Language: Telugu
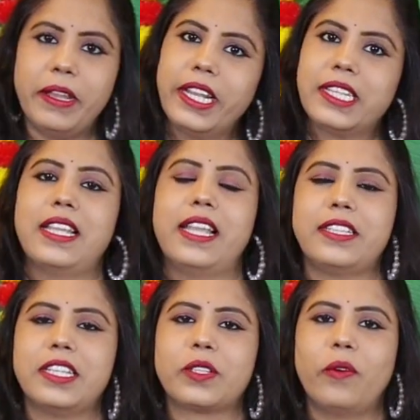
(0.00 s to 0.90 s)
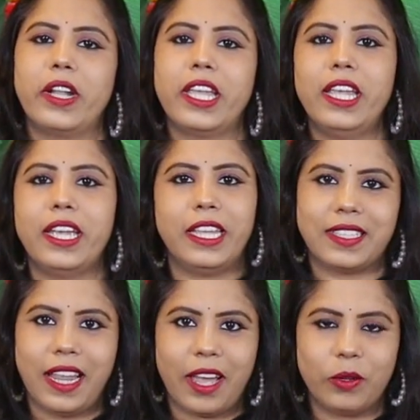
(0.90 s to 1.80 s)
ఇమీడియట్ సెలెక్ట్ చేసుకోండి
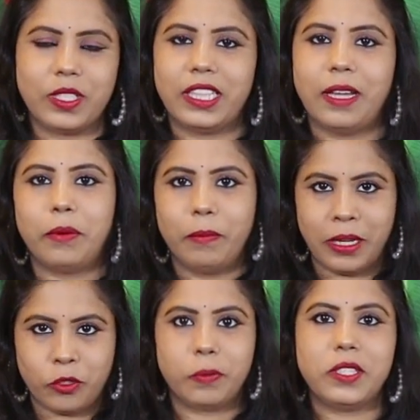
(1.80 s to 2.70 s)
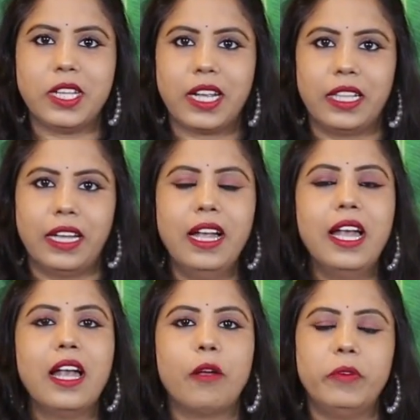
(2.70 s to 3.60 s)
అసలు ఆ రోజైతే అప్పుడు మనం చూపించాం కదా
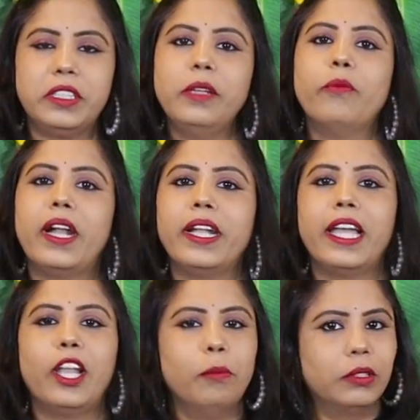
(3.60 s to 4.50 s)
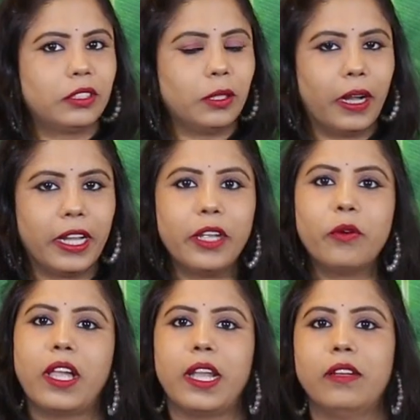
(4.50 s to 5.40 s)
విత్ ఇన్ వన్ డేలో మొత్తం అన్నీ
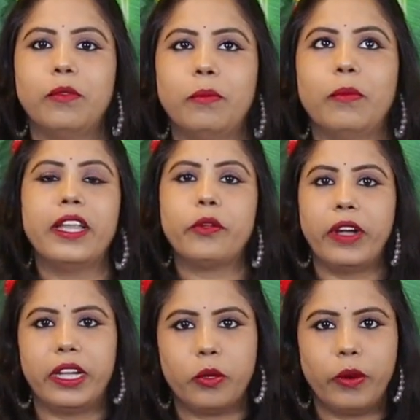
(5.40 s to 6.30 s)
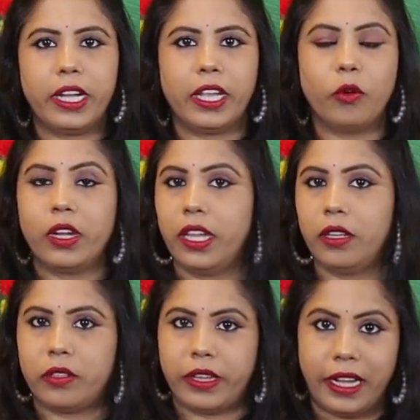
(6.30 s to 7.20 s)
కూడా నేను అన్ని ట్వంటీ ట్వంటీ కొన్ని
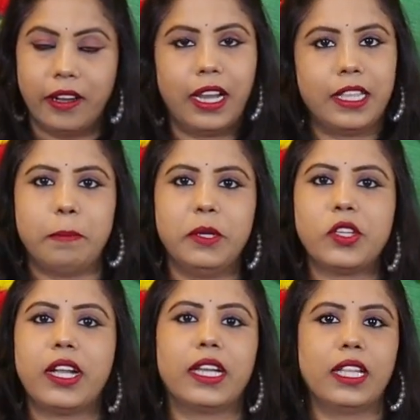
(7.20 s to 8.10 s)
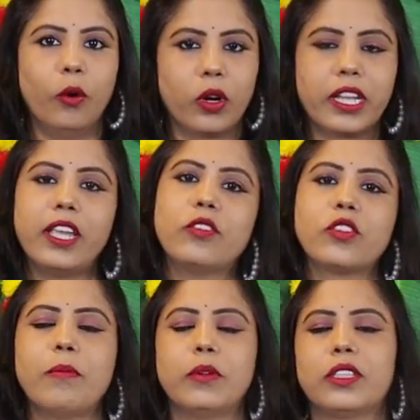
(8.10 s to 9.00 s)
టెన్ అలా తెప్పించాను కదా ఒకటే
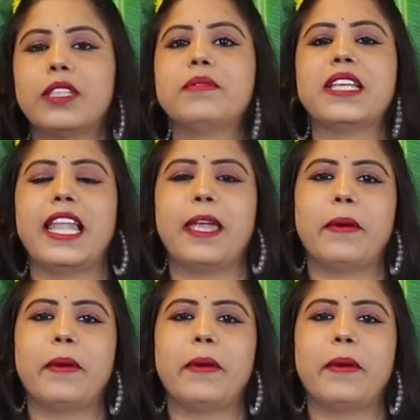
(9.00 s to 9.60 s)
రోజులో మొత్తం సెల్